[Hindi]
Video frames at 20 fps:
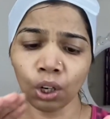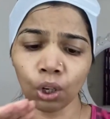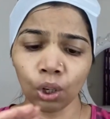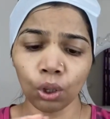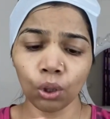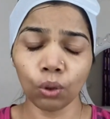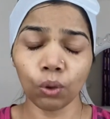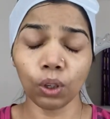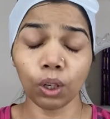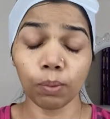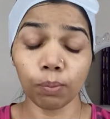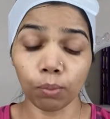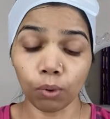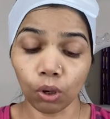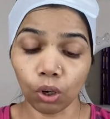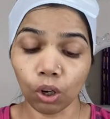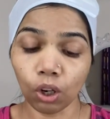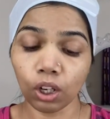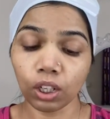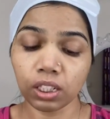तो ये
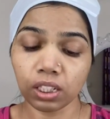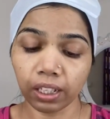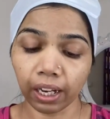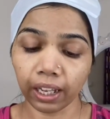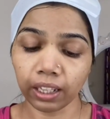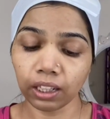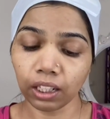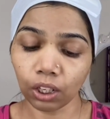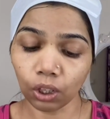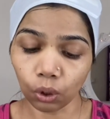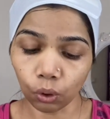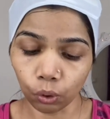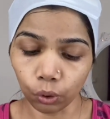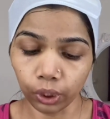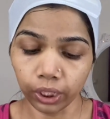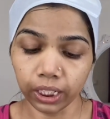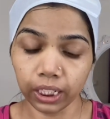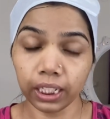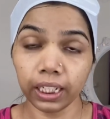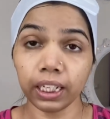बहुत ज़्यादा
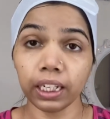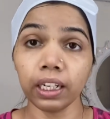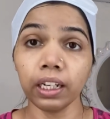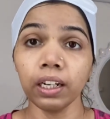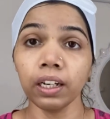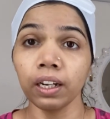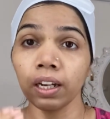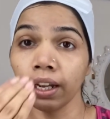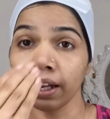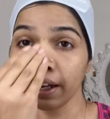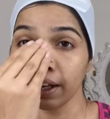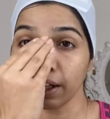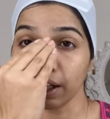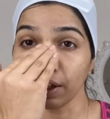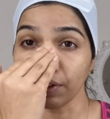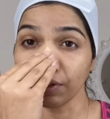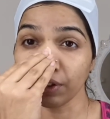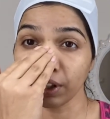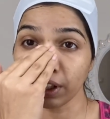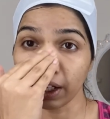ऑयली या
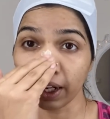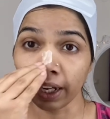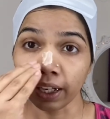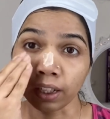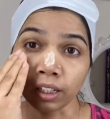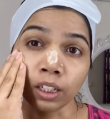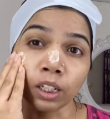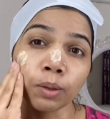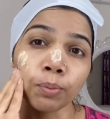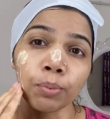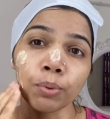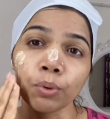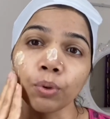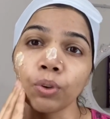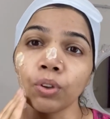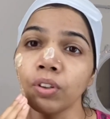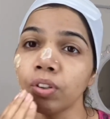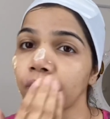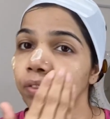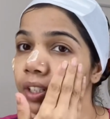फिर एक्ने
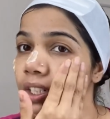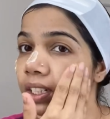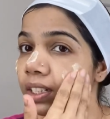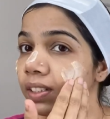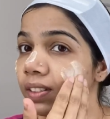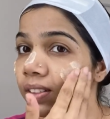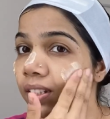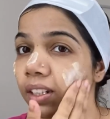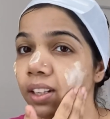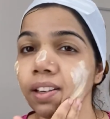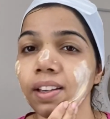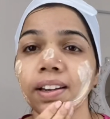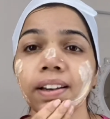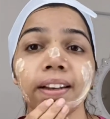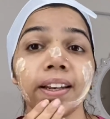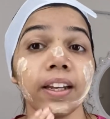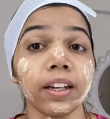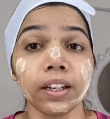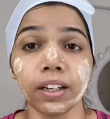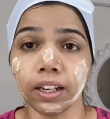प्रोन वाली स्किन के
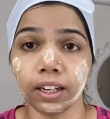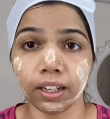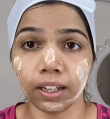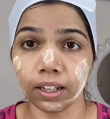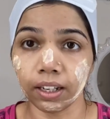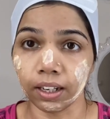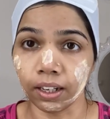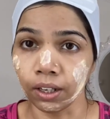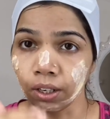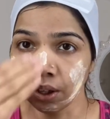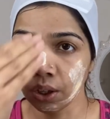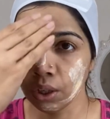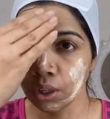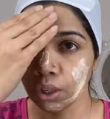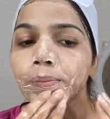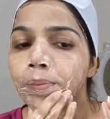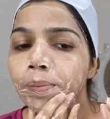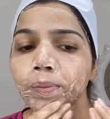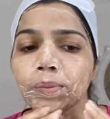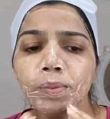लिए नहीं है
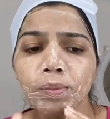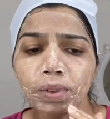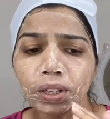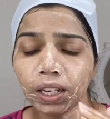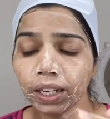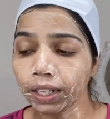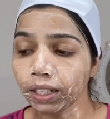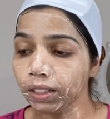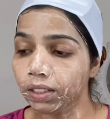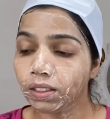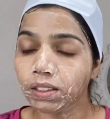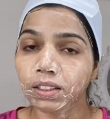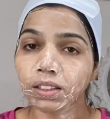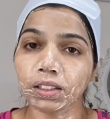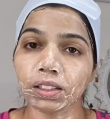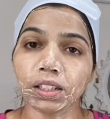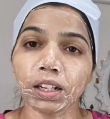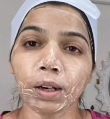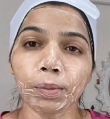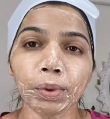लाइक
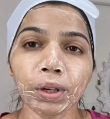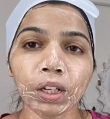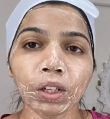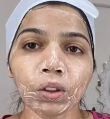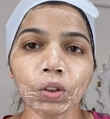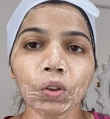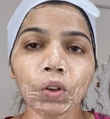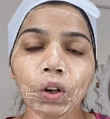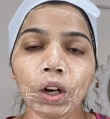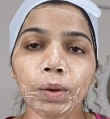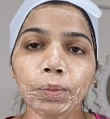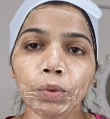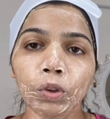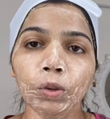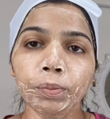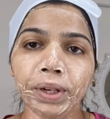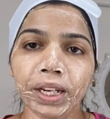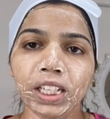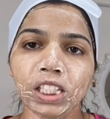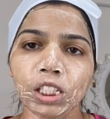स्क्रबिंग तो हमको
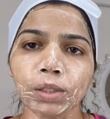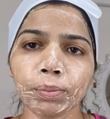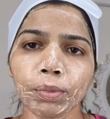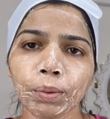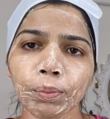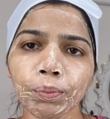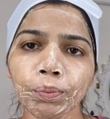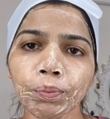मैक्सिमम